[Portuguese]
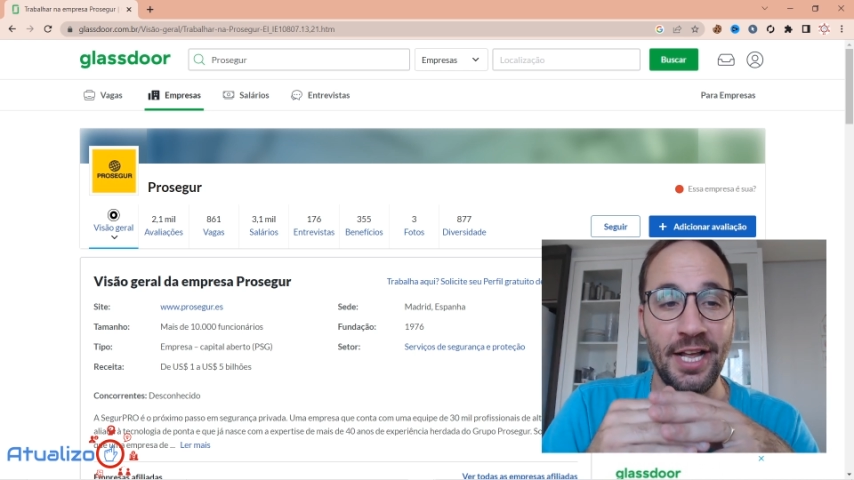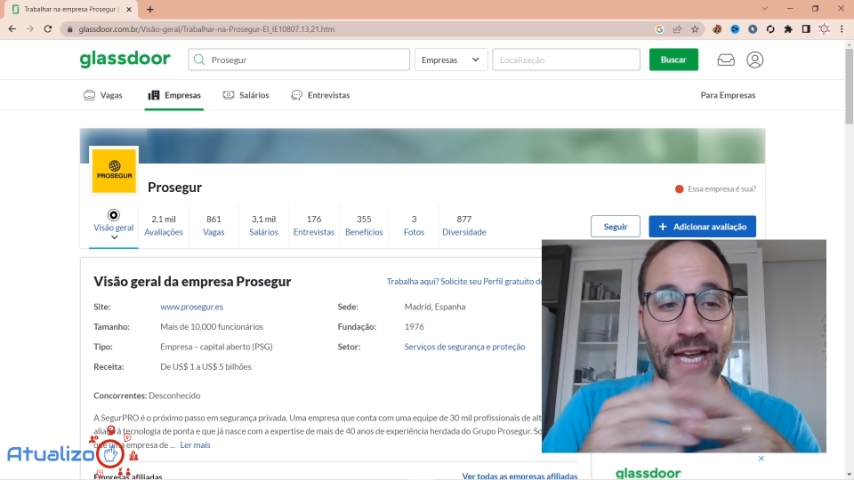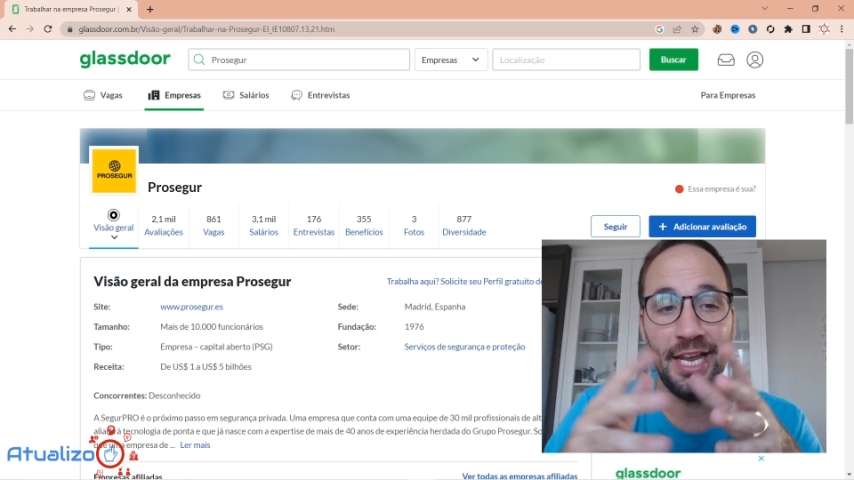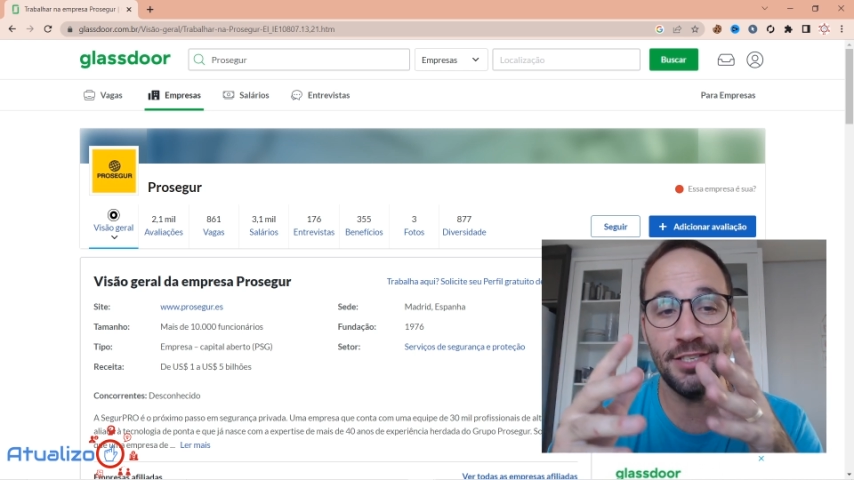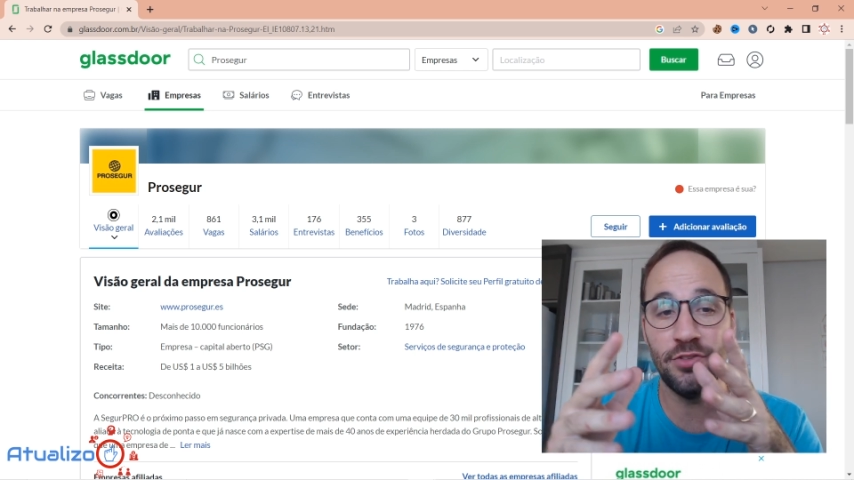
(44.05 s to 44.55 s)

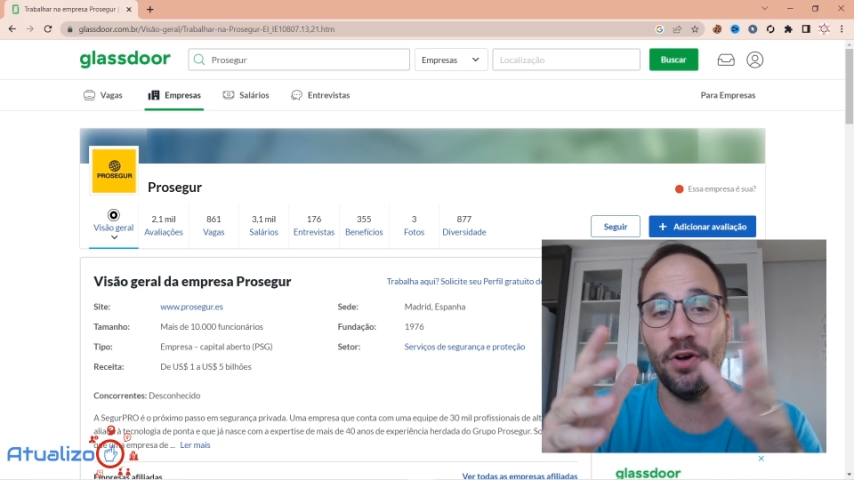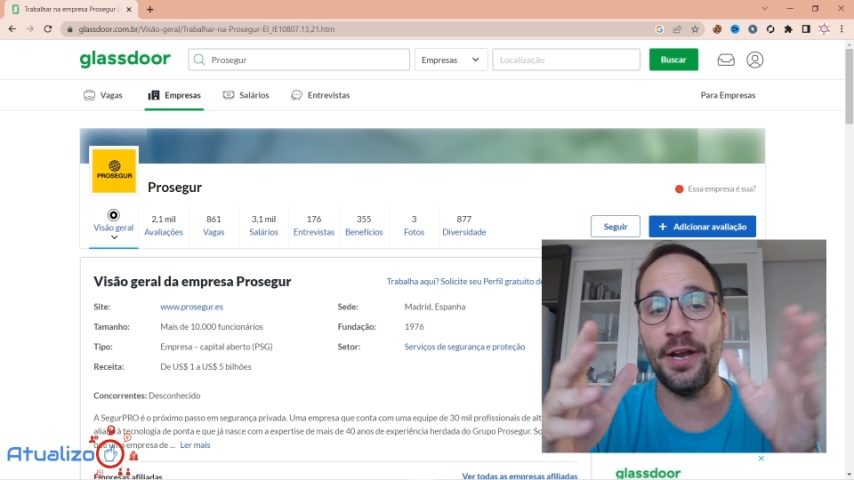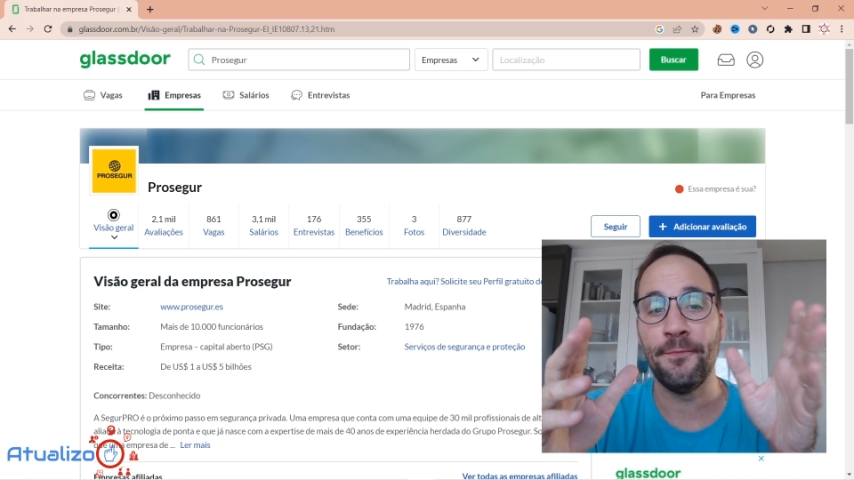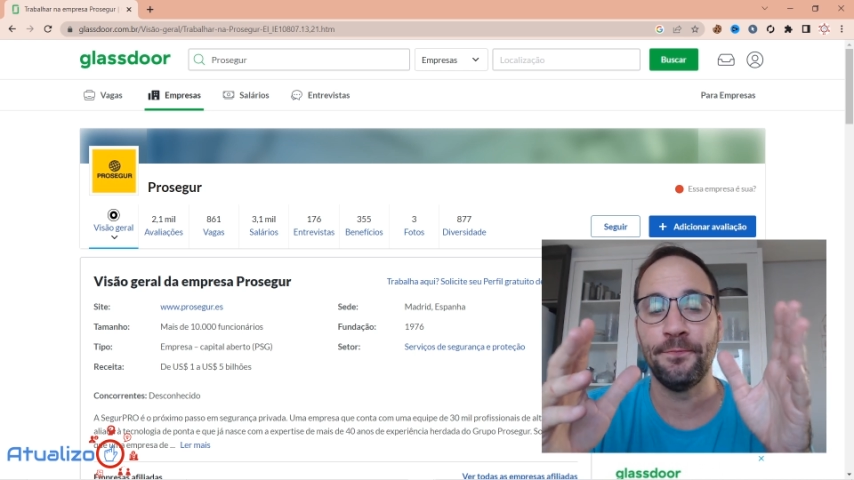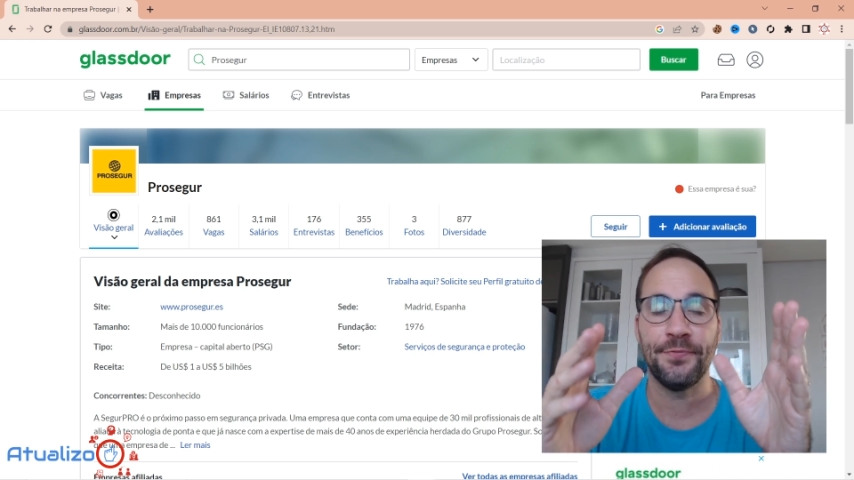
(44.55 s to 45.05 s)

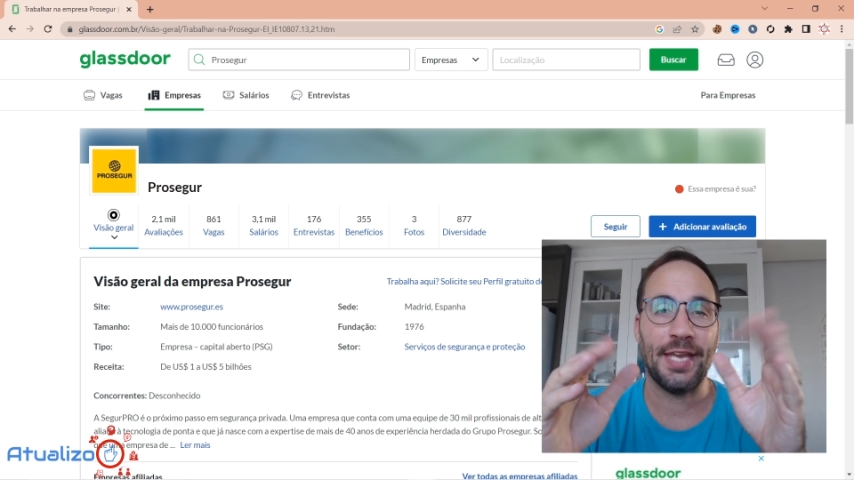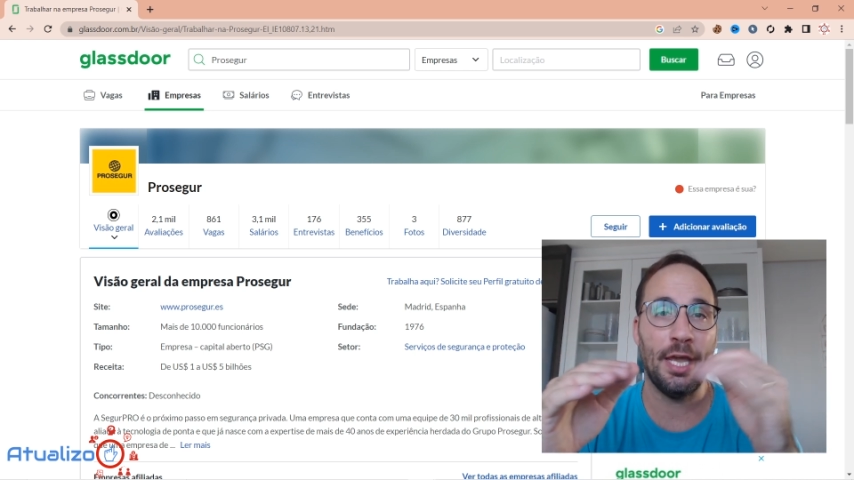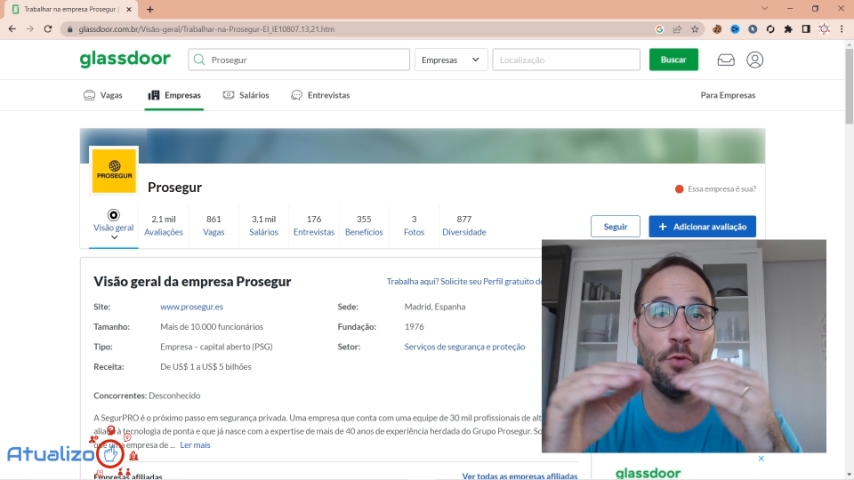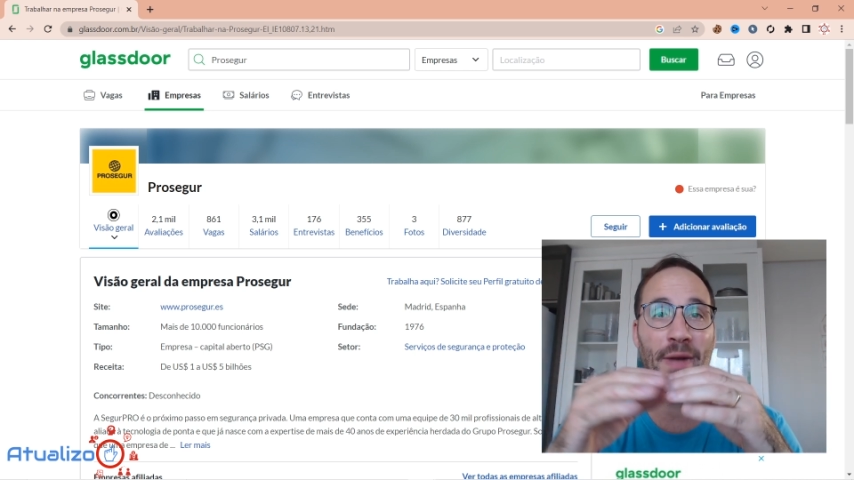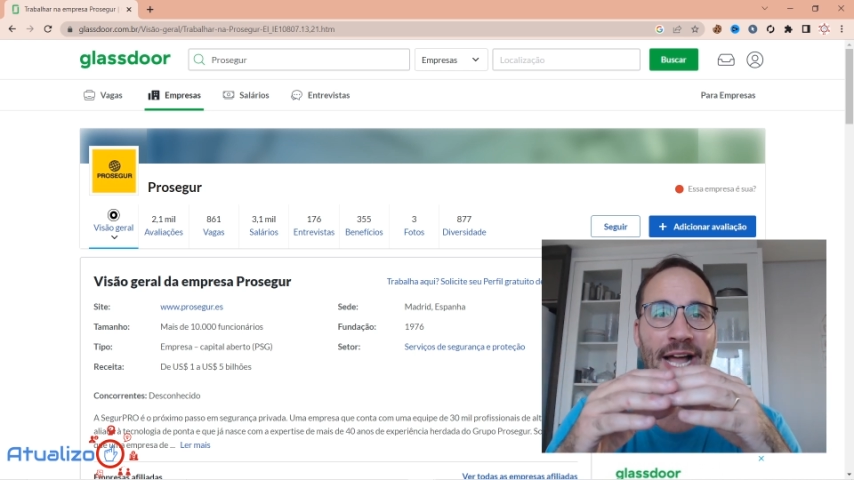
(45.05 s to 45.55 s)
Glassdoor é uma